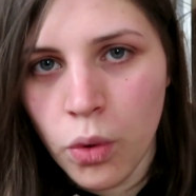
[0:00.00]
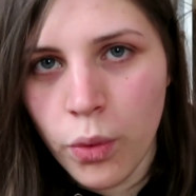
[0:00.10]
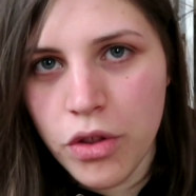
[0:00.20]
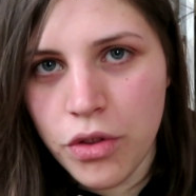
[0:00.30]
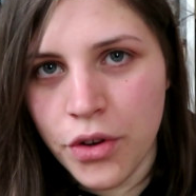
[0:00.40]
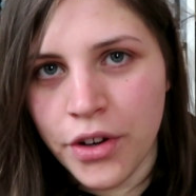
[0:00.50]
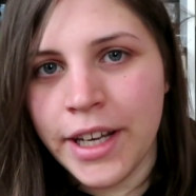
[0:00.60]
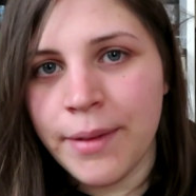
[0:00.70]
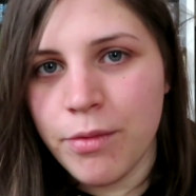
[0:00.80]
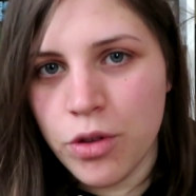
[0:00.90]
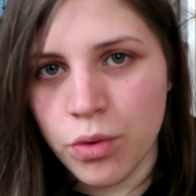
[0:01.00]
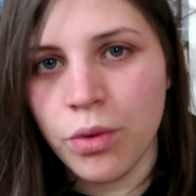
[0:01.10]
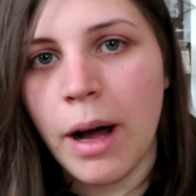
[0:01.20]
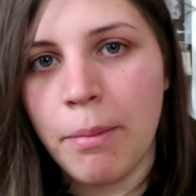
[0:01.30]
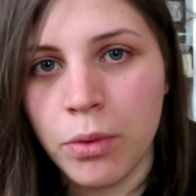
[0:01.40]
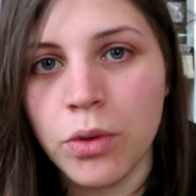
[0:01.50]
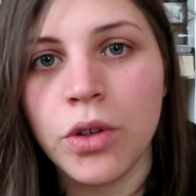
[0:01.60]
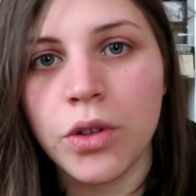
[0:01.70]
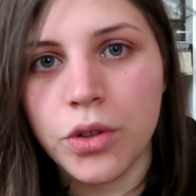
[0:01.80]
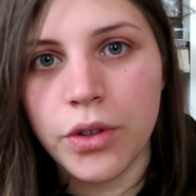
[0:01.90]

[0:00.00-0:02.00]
questioni su appunto